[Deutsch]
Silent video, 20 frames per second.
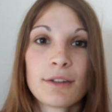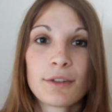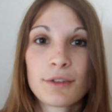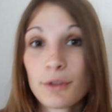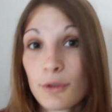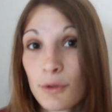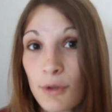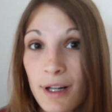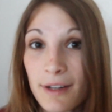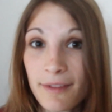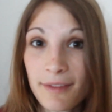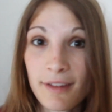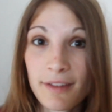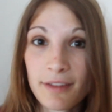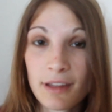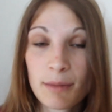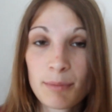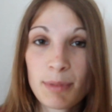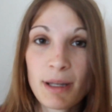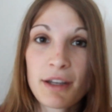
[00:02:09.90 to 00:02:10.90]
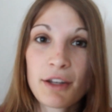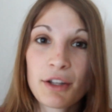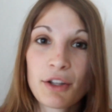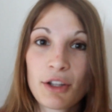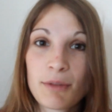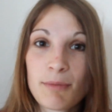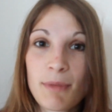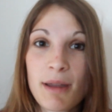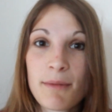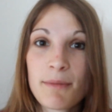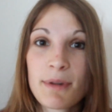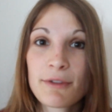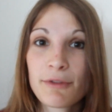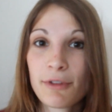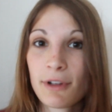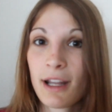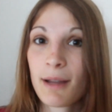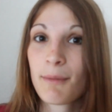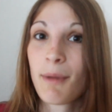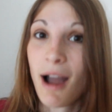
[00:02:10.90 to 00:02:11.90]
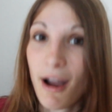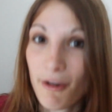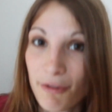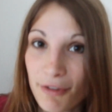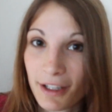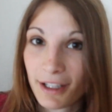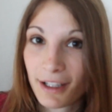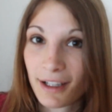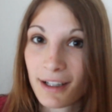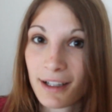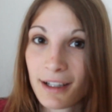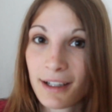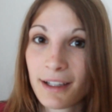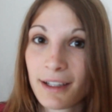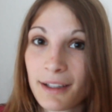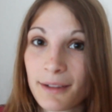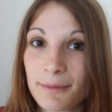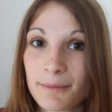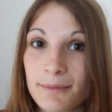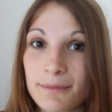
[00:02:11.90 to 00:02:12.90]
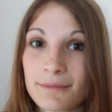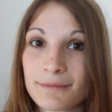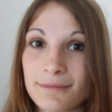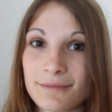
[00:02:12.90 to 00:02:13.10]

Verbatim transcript: So, als nächstes blende ich euch mal ein Bild von einem Haflinger ein.